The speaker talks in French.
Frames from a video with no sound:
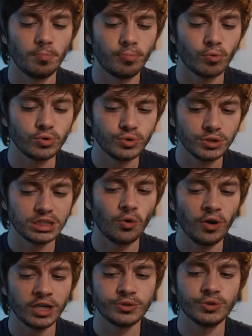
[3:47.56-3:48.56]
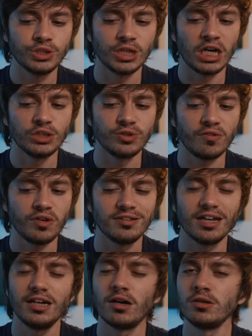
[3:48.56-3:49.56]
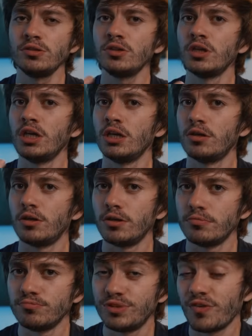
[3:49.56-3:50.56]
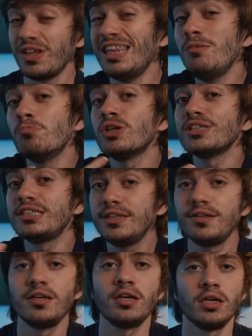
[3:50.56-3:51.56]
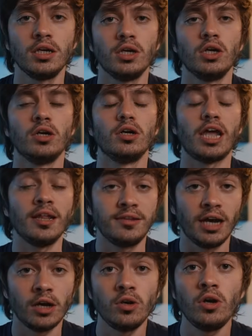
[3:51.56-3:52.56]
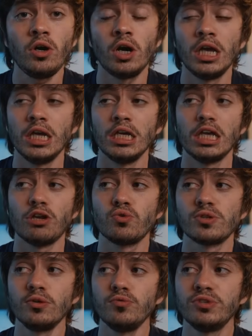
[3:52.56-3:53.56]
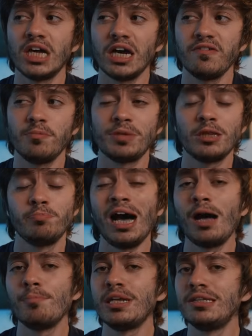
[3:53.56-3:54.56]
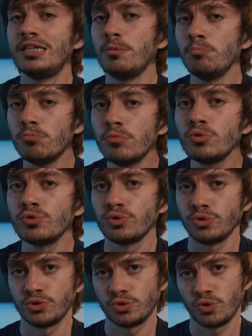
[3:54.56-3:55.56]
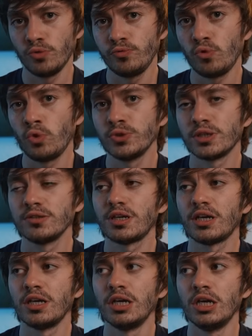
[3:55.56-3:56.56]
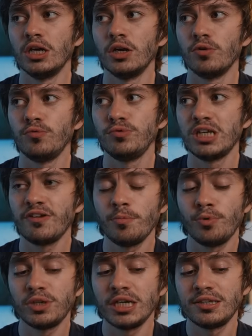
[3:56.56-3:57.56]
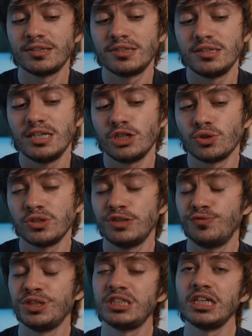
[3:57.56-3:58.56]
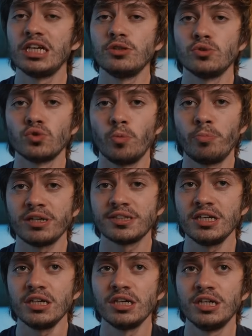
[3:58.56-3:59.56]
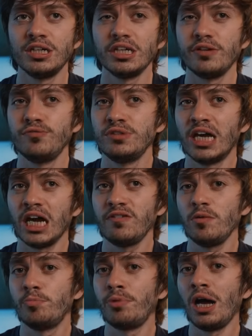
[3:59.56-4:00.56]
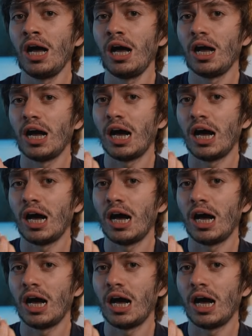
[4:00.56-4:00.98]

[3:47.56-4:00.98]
pour ceux qui regardent ce tirage, vous avez une très grande, euh, vous avez une immensité intérieure et je sens que vous n'arrivez peut-être pas à mettre des mots sur ce que vous ressentez. Vous avez peut-être des choses difficiles qui se sont passées et vous n'arrivez pas